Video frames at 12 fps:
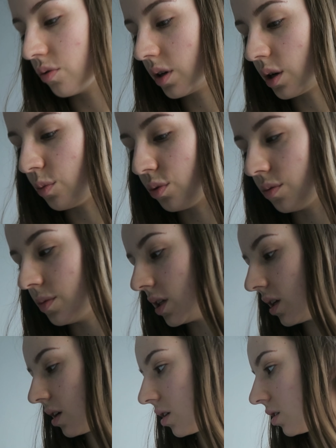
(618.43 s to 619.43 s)
de faire un peu le
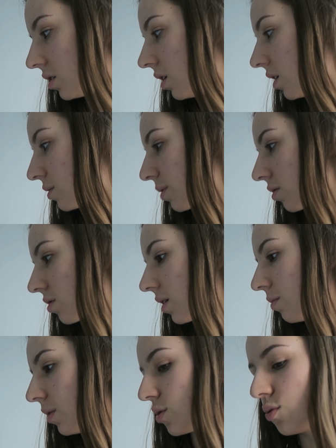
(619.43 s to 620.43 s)
ménage et l'aspirateur
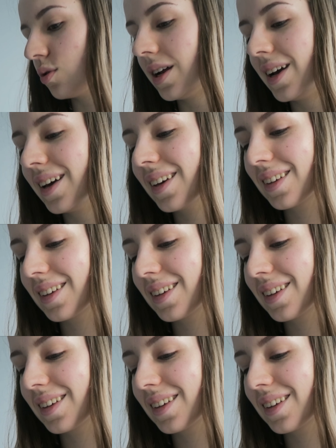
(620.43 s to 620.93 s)
il m'a saoulé.